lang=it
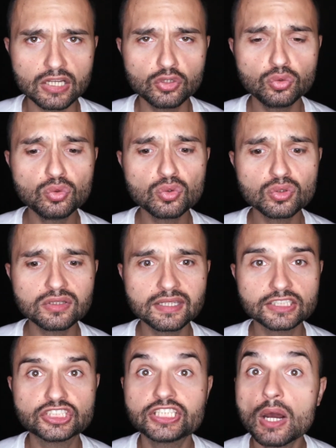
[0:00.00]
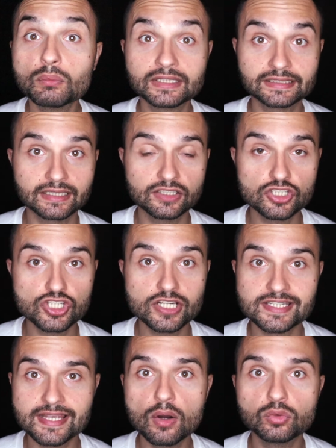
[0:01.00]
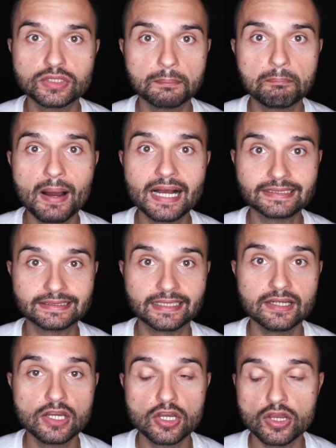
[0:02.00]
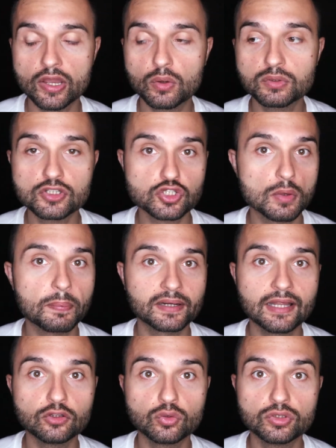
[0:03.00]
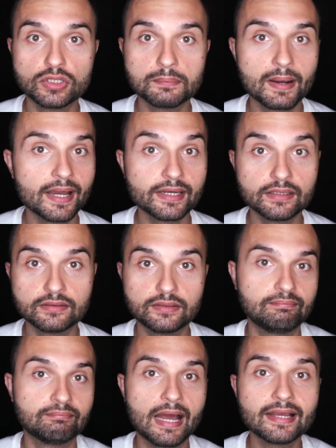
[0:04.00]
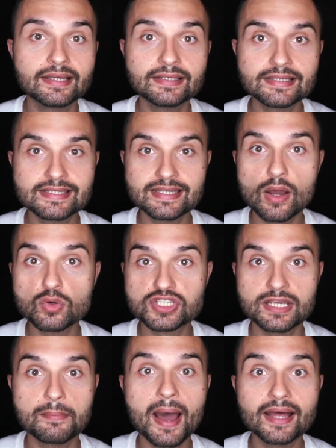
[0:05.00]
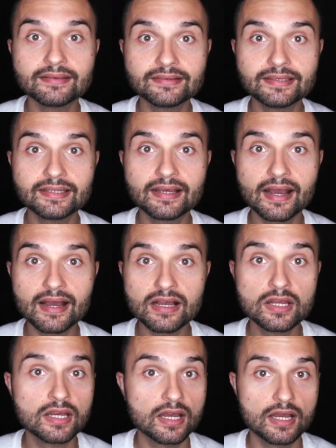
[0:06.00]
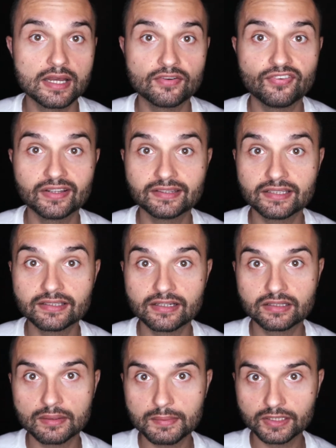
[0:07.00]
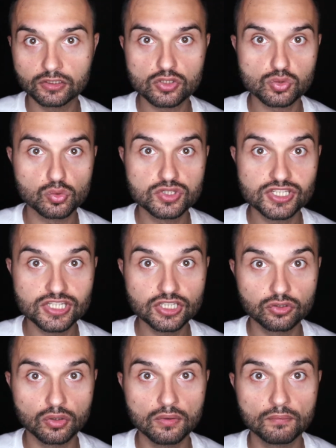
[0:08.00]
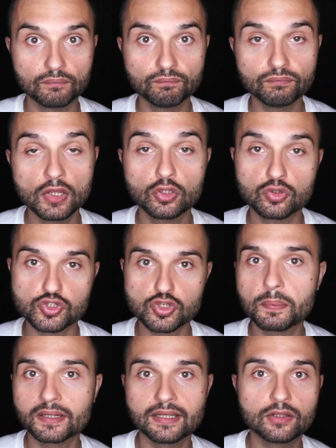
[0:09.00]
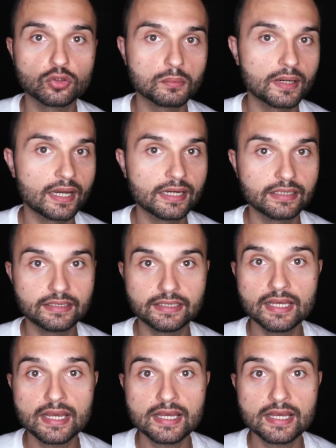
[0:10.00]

non c'è una strategia SEO di base e quindi sto parlando di magari anche di SEO semantica eh, fatta direttamente sul sito. Mh? Mm? Non sto parlando magari di